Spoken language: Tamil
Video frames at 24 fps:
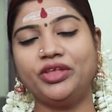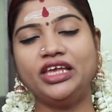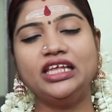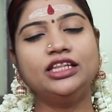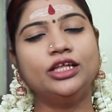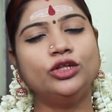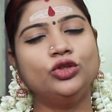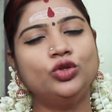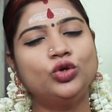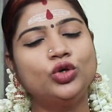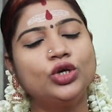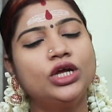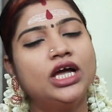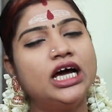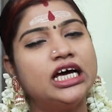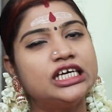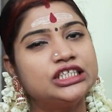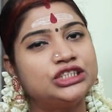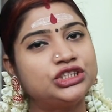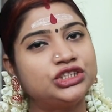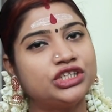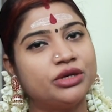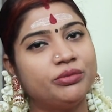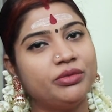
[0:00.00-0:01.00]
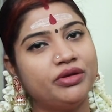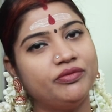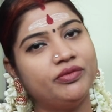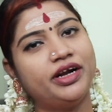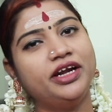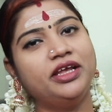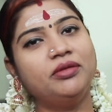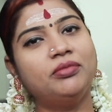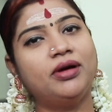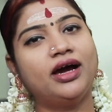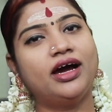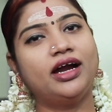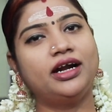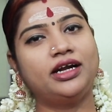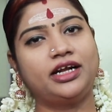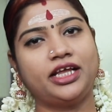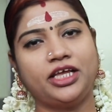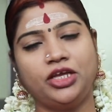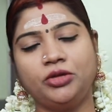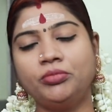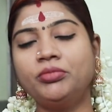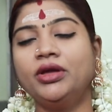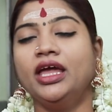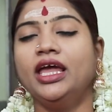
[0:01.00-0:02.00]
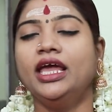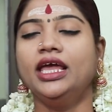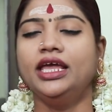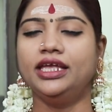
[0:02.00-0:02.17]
இந்த துர்காஷ்டமி வழிபாட்டையும்